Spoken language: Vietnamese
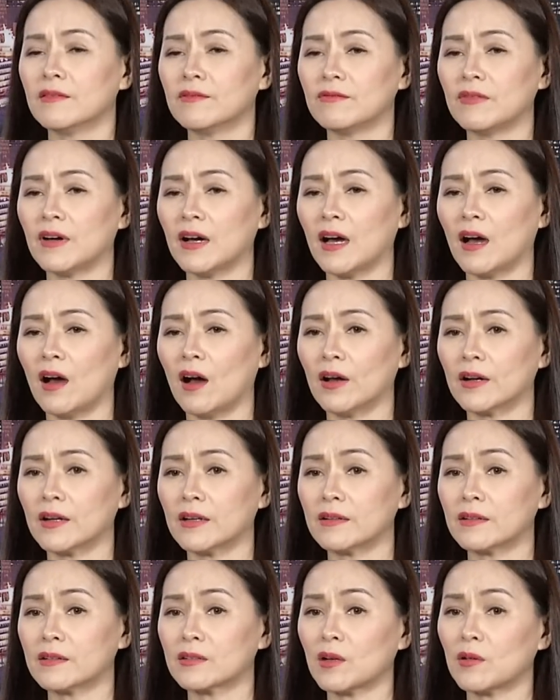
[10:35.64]
và họ
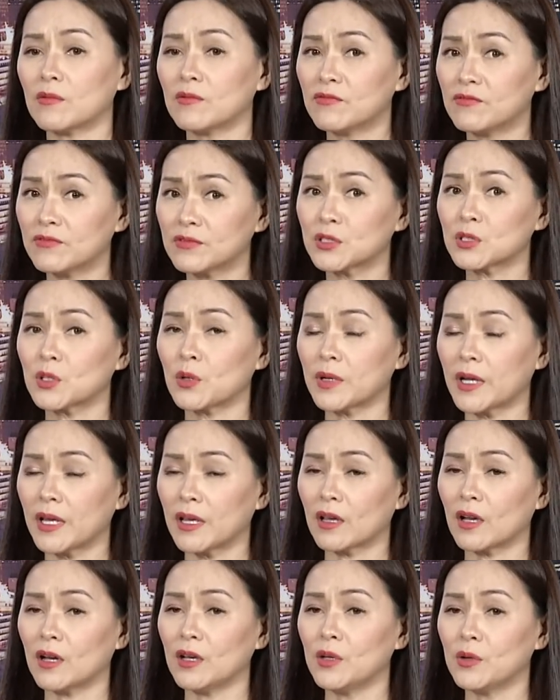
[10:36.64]
trong số
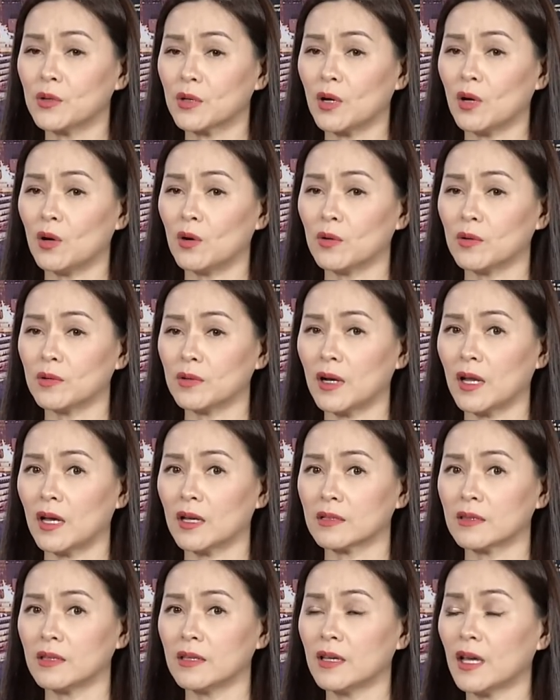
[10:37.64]
này có yêu cầu là
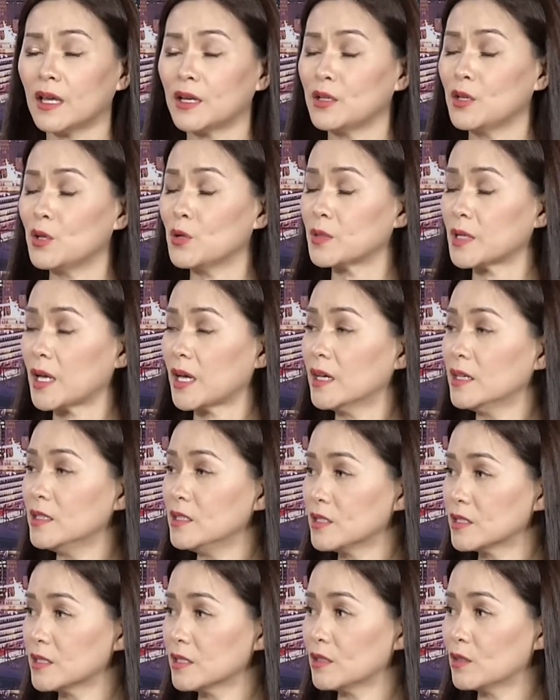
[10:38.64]
tiến hành điều tra
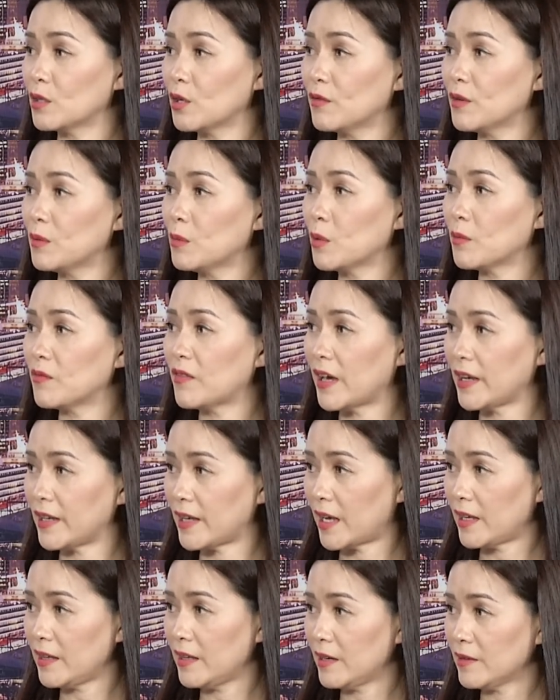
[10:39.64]
hình sự đối với một vài
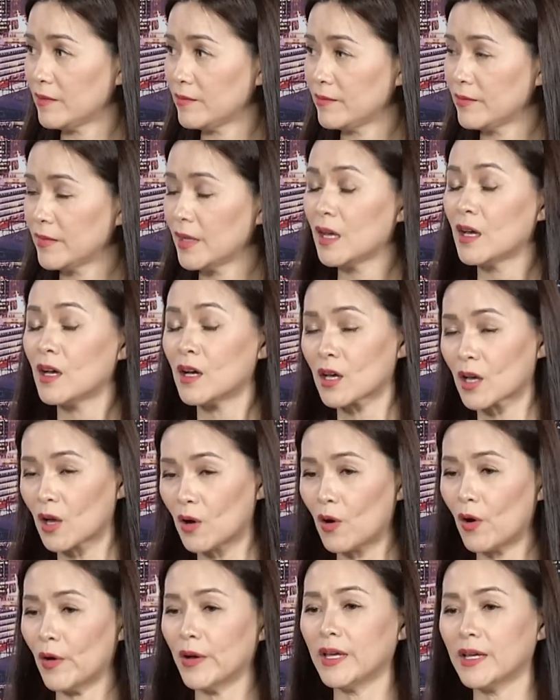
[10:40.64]
cá nhân.
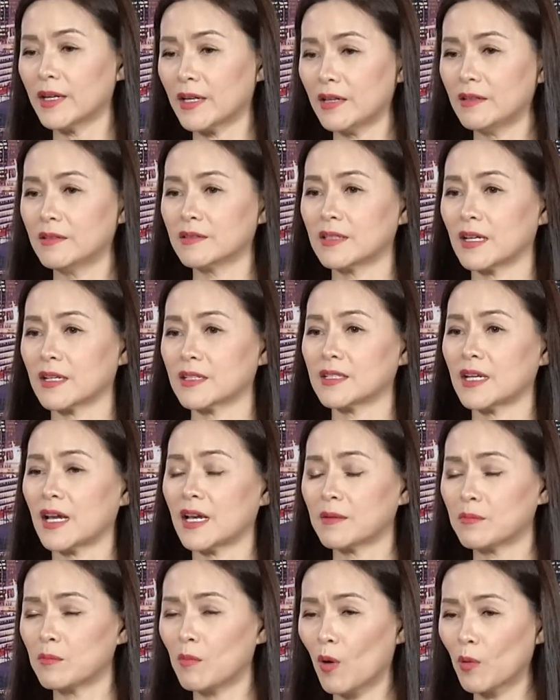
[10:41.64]
Câu hỏi hiện nay được đặt
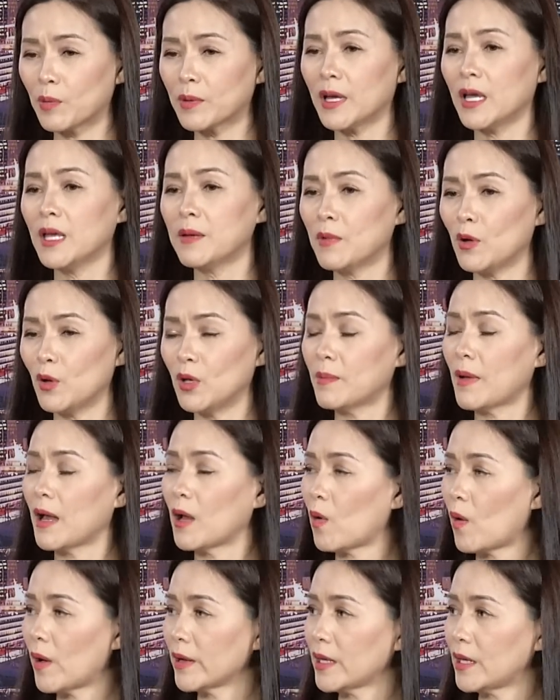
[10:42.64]
ra một khi mà Ủy
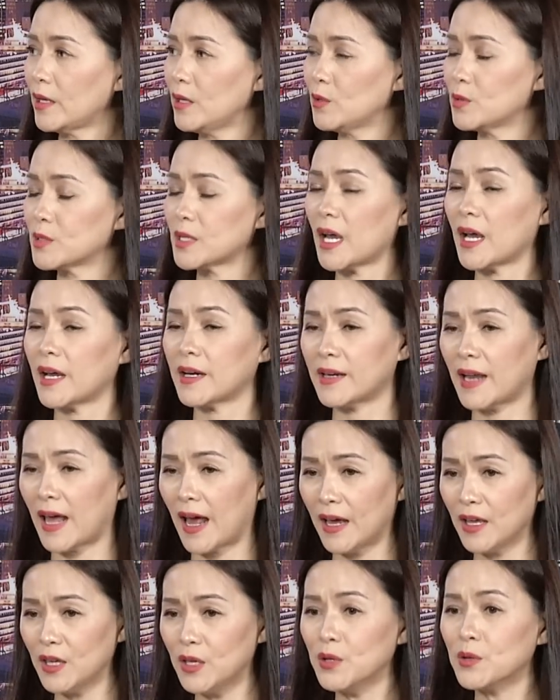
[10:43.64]
ban Hoàng gia điều tra
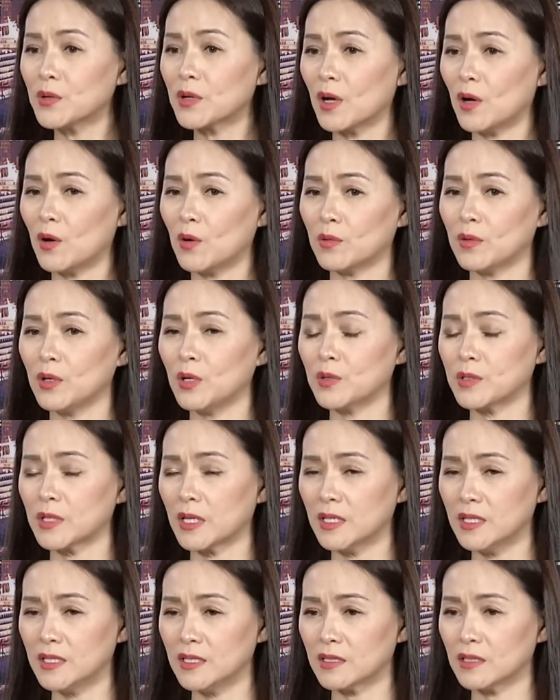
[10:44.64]
đã yêu cầu điều tra
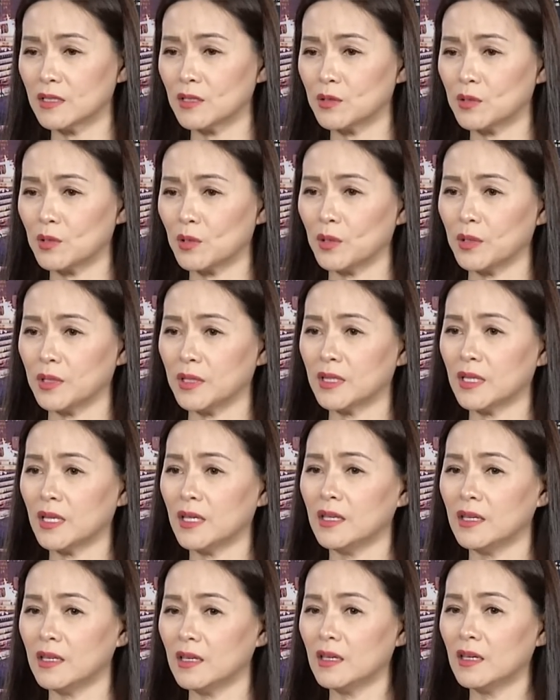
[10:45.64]
hình sự rồi
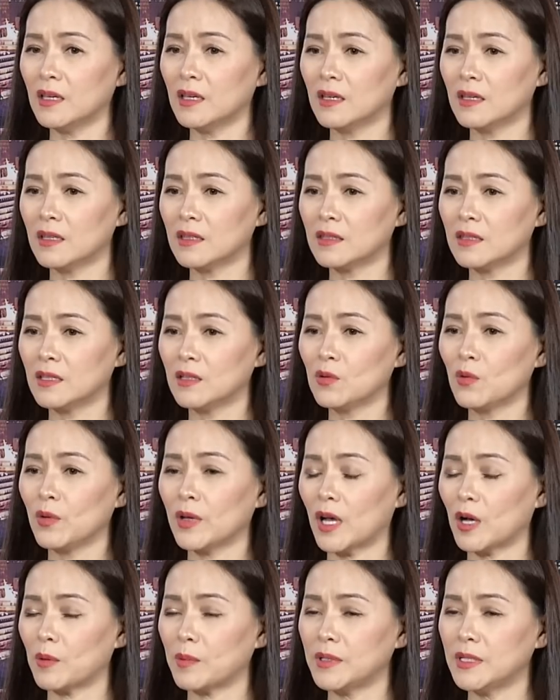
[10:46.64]
thì chính quyền
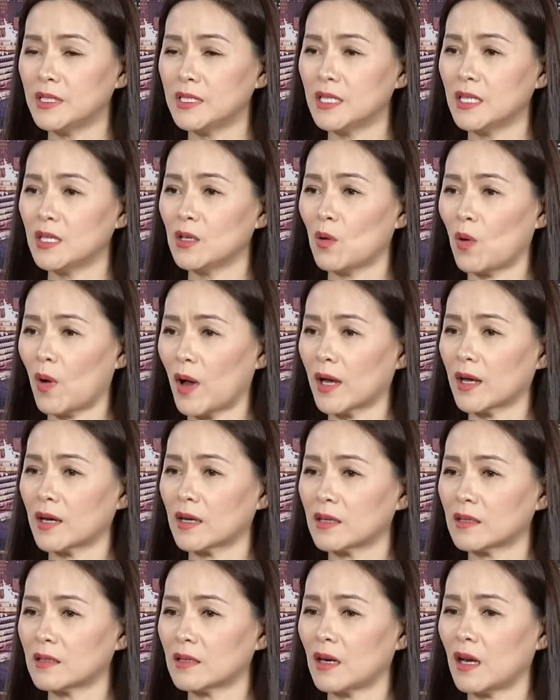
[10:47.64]
Albanese hoặc
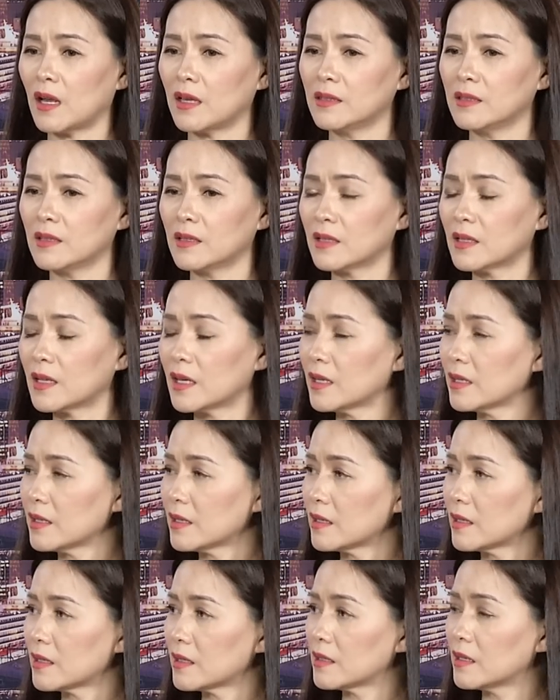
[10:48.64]
là những cái
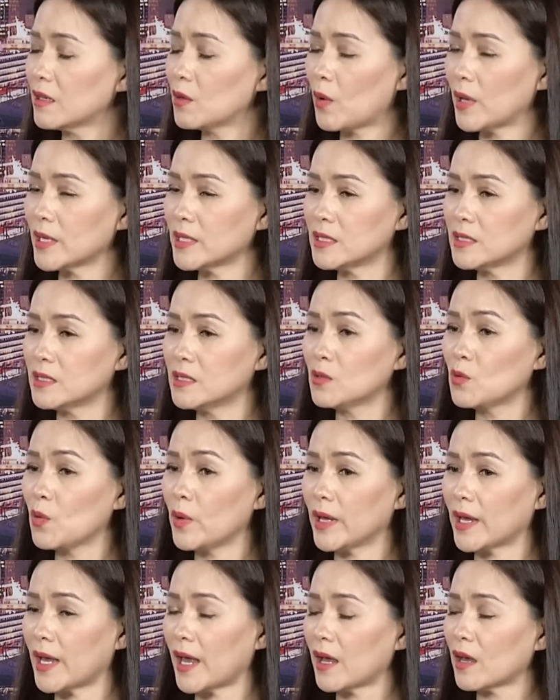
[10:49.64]
cơ quan chính
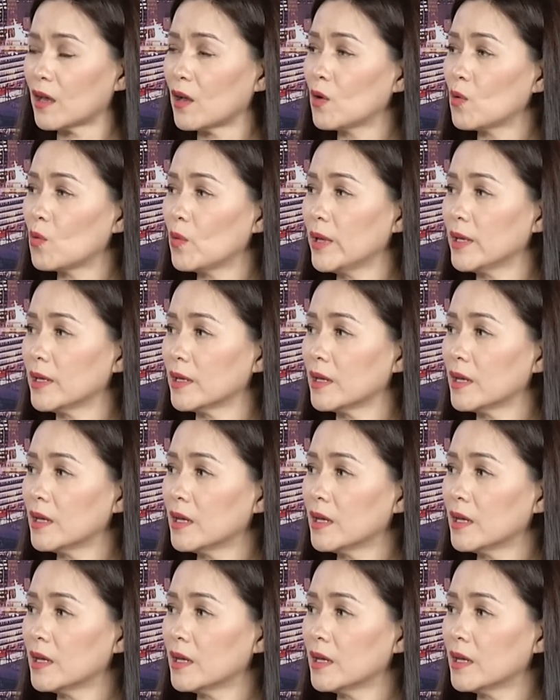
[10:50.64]
quyền khác có quyền